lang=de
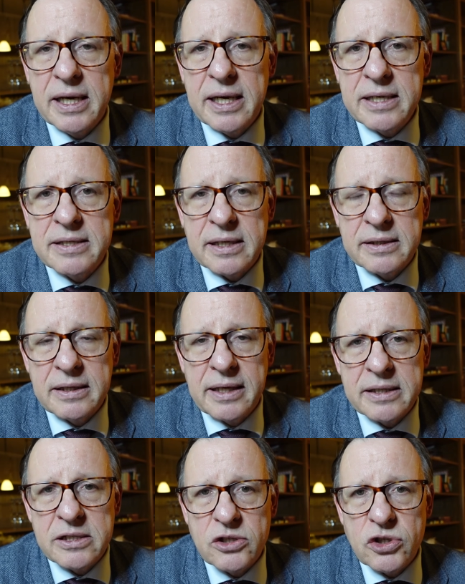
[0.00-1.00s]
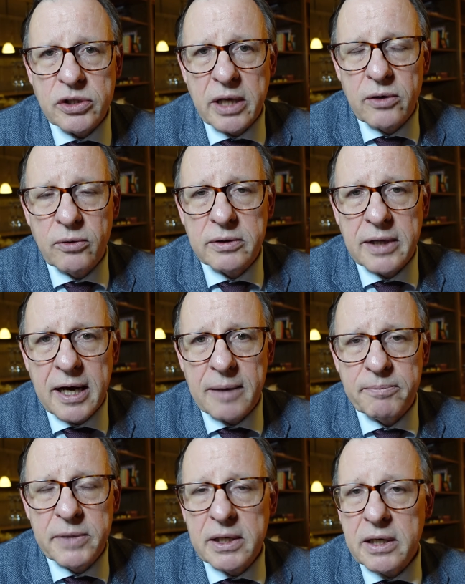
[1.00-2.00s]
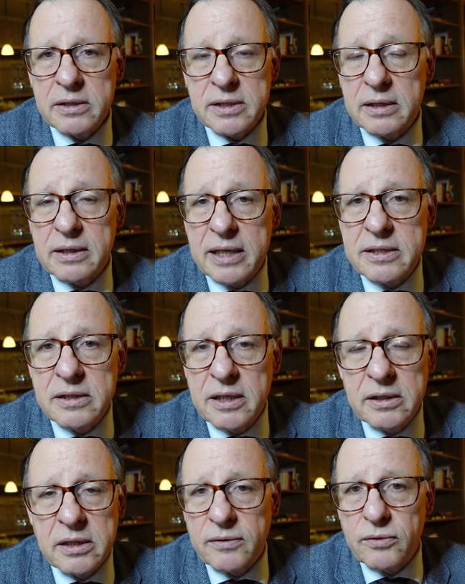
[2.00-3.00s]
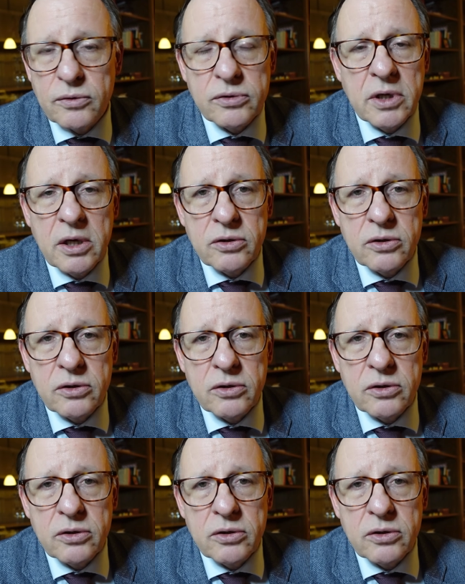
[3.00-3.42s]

in seinen letzten Stellungnahmen, in seinen letzten Interviews,